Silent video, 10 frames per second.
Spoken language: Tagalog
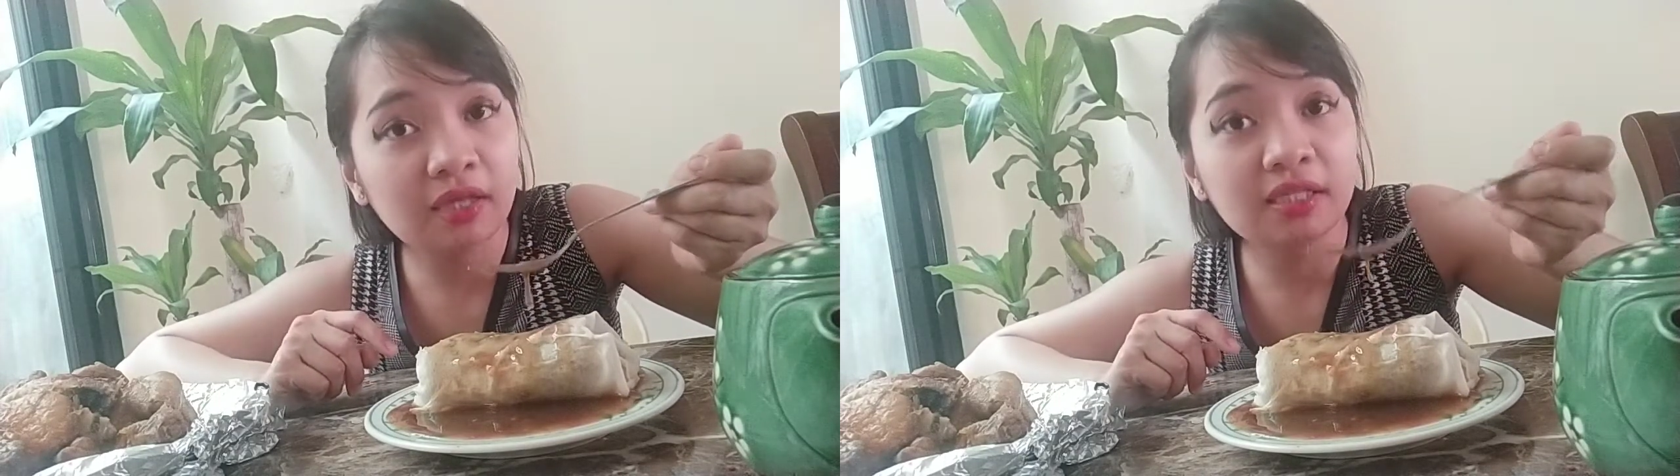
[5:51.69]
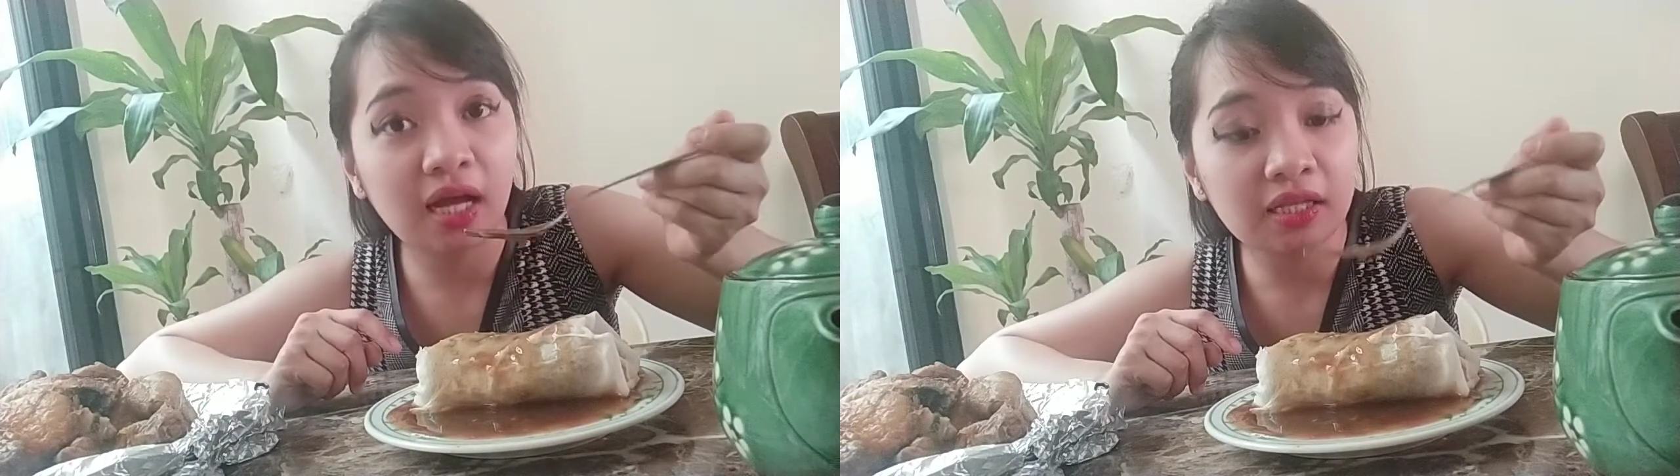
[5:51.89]

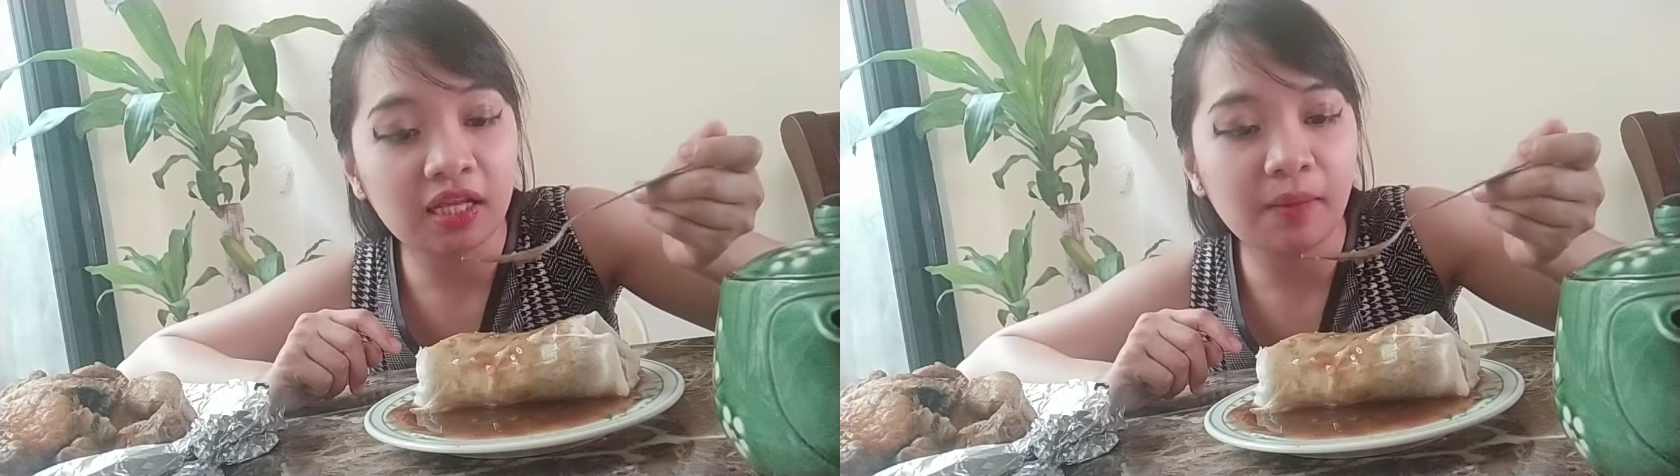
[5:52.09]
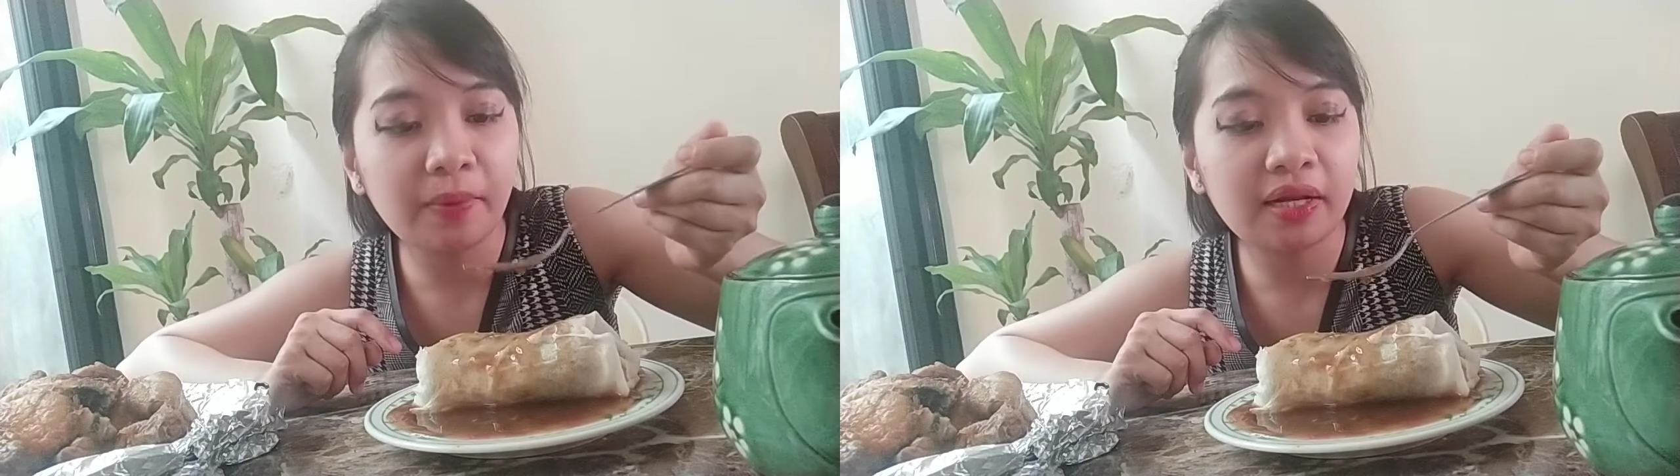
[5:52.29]
Sa
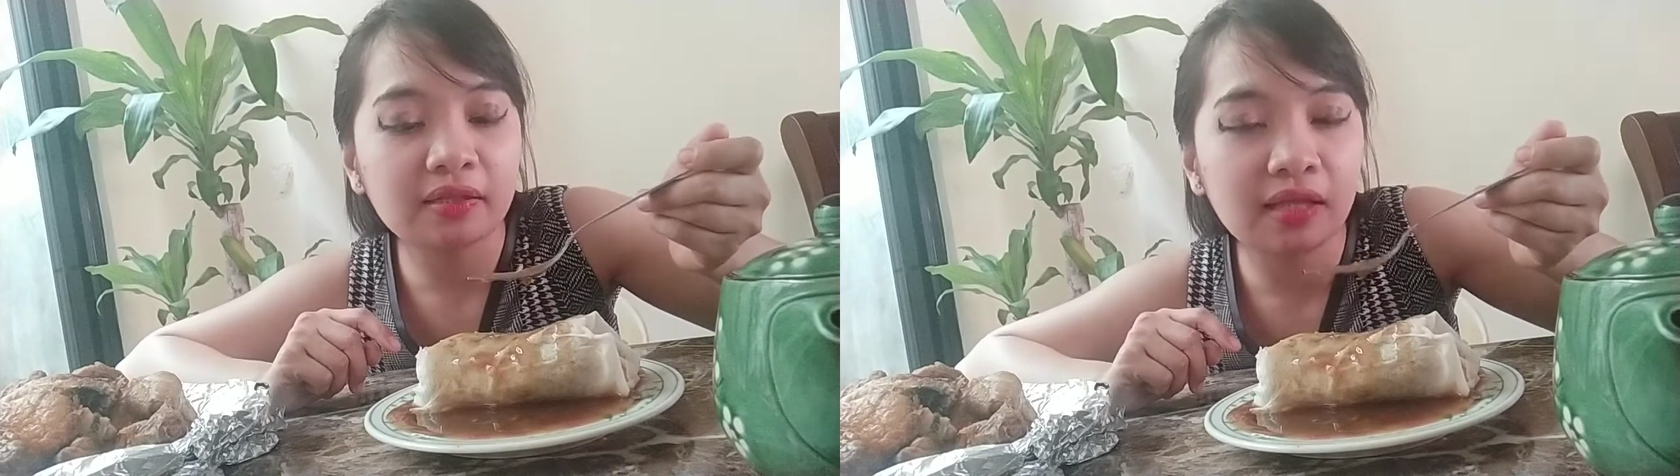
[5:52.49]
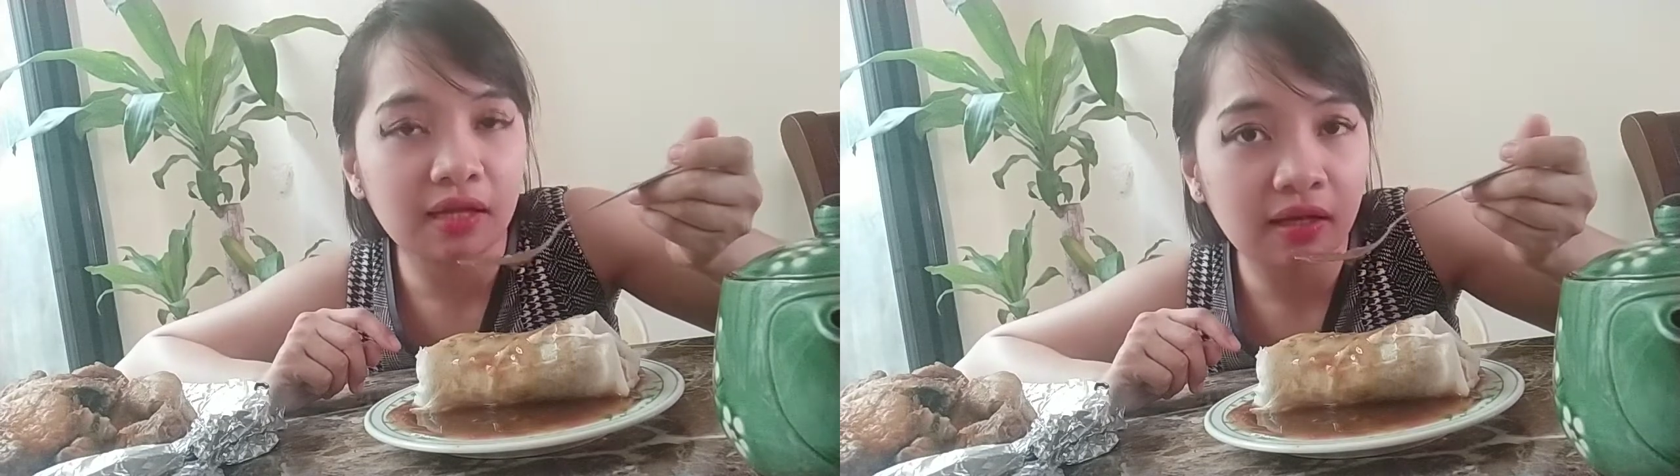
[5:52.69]
kanila pa
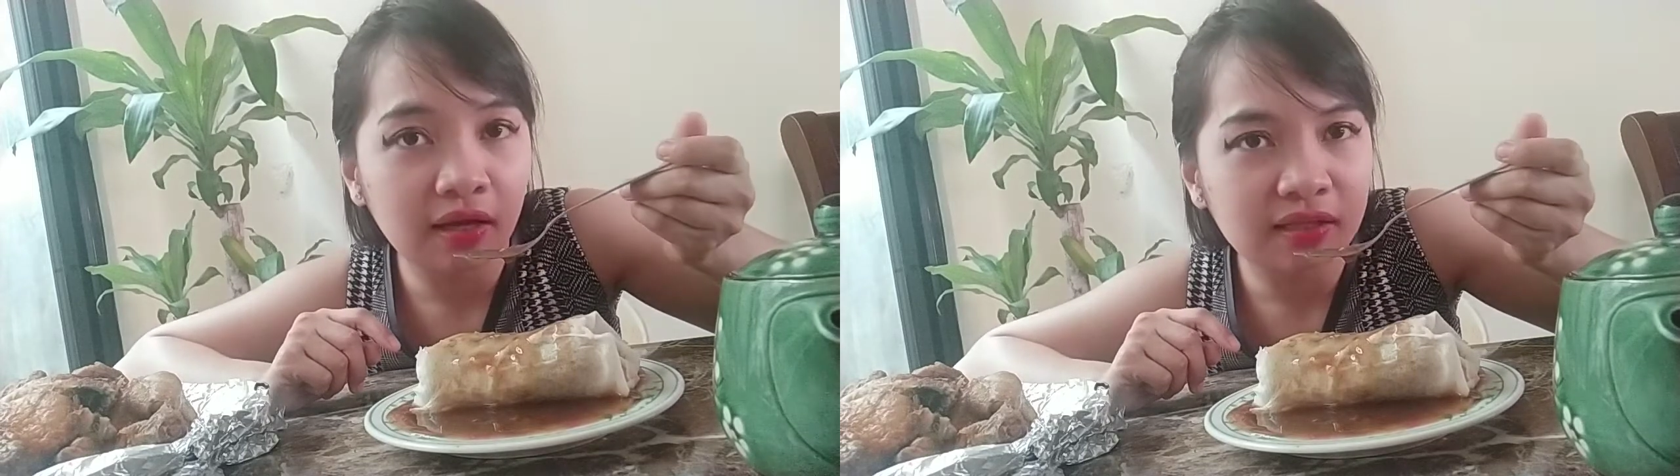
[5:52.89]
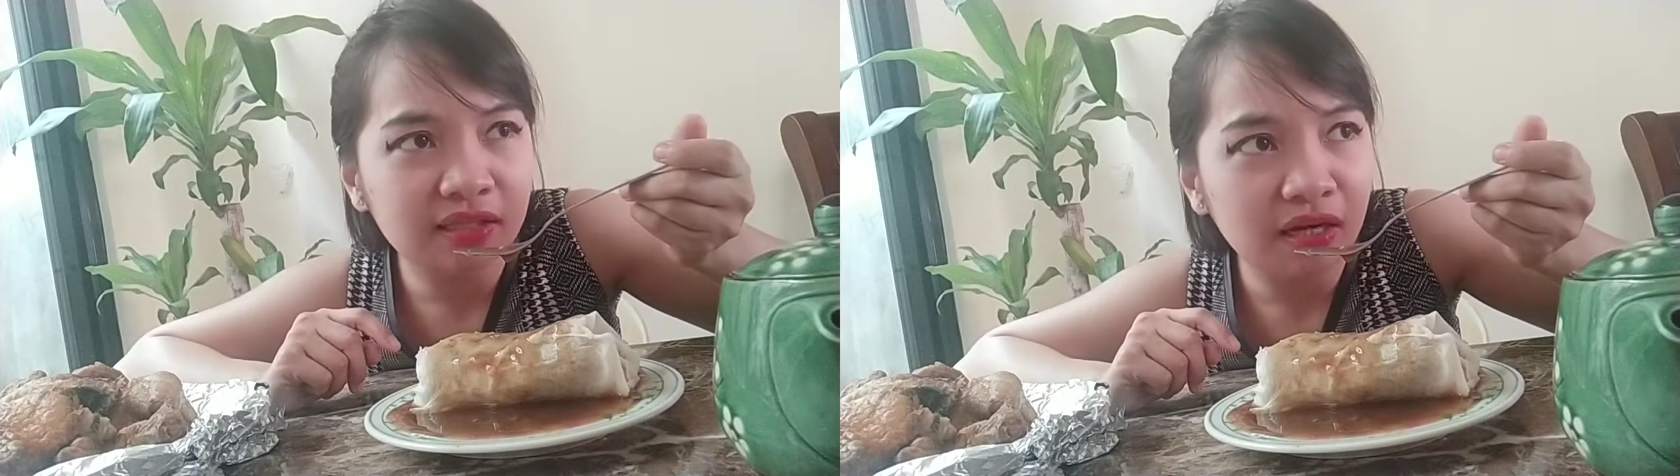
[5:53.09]
lang
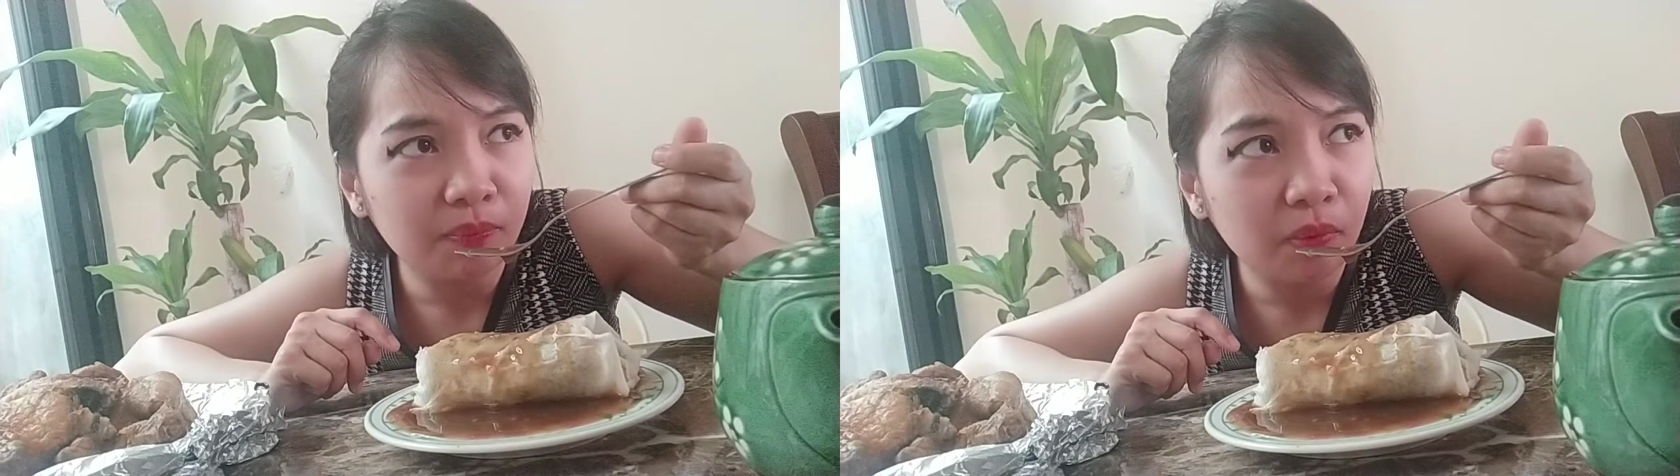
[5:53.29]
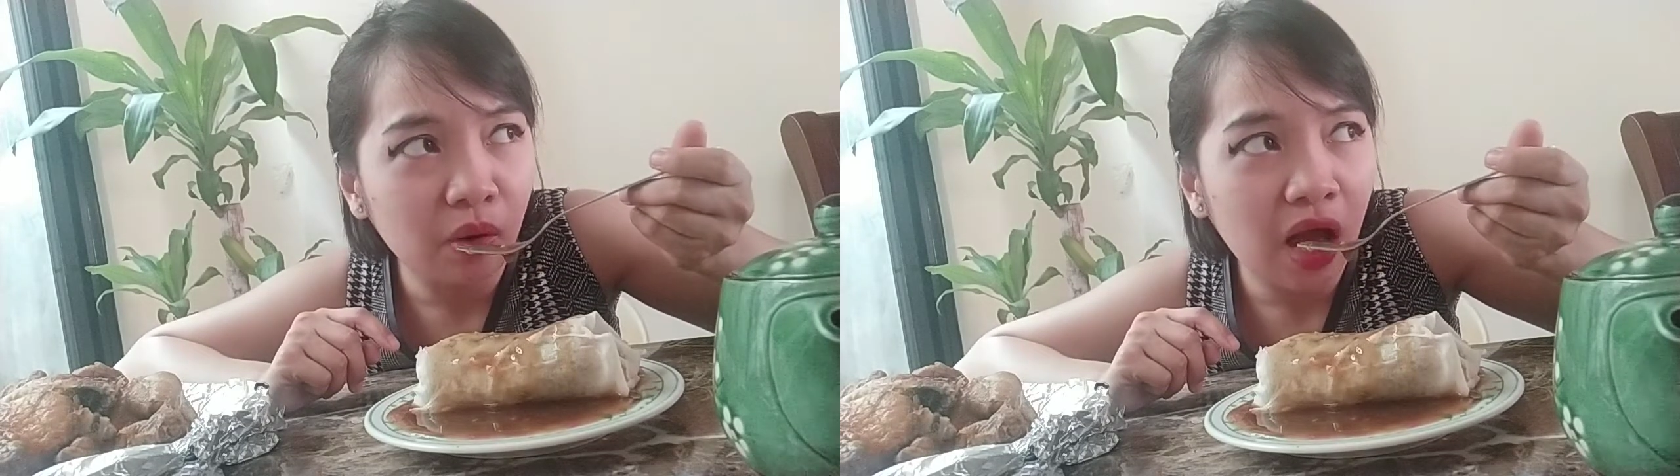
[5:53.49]
talaga. Sana
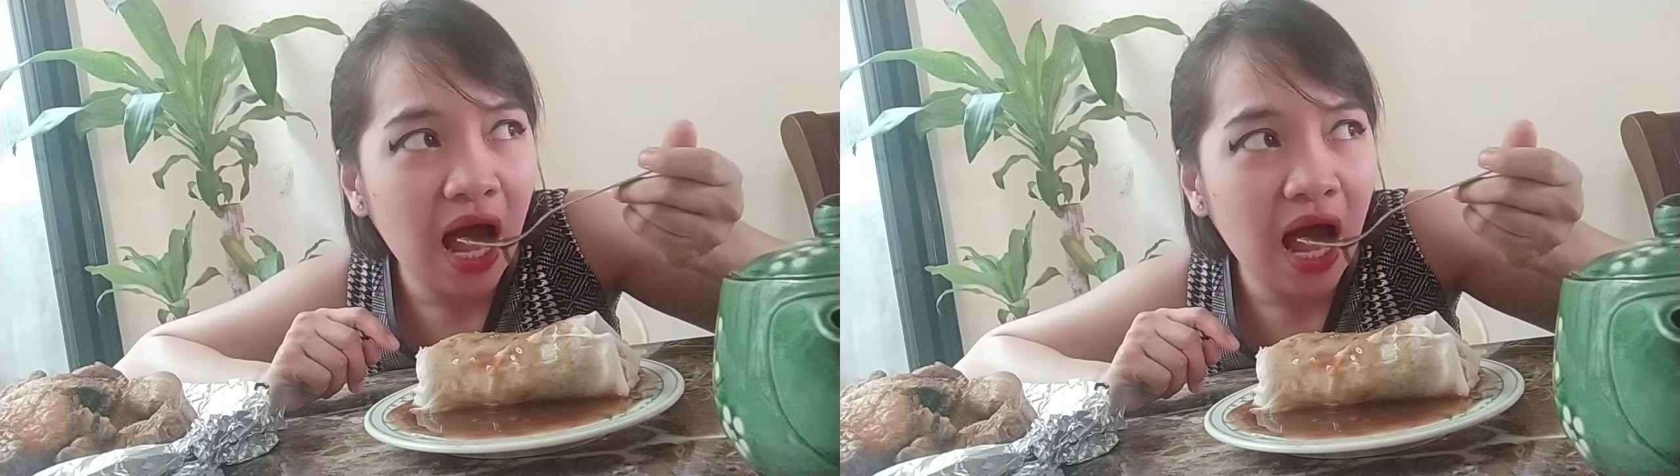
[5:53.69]
po.